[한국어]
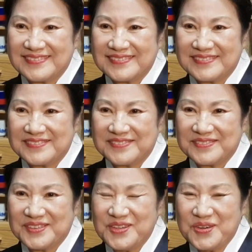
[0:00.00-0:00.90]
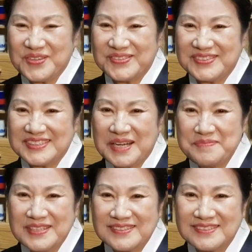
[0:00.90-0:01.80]
음, 여기는 차
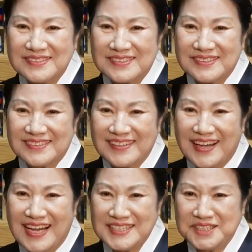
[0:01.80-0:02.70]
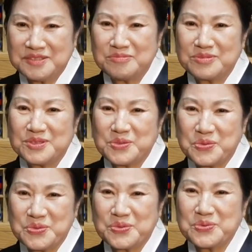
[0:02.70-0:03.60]
맛을 그렇게 아시는 분이
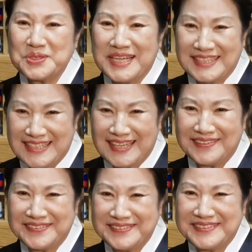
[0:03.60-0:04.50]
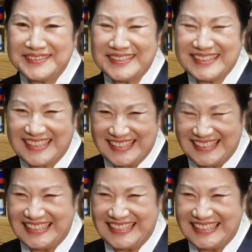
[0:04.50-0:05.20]
오는 곳이 아니에요. 네.